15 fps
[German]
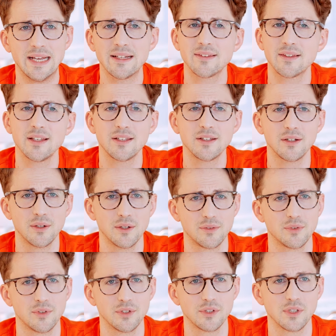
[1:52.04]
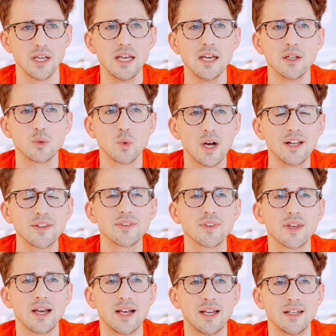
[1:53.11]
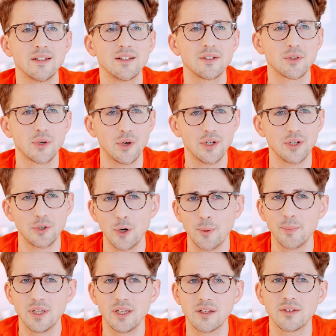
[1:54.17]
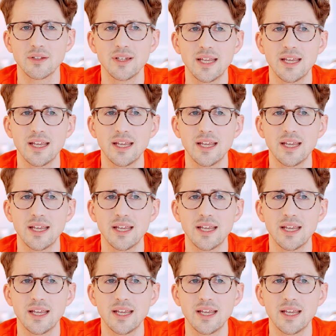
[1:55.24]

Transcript: herzlichen Glückwunsch. Du hast eine tolle kombinierte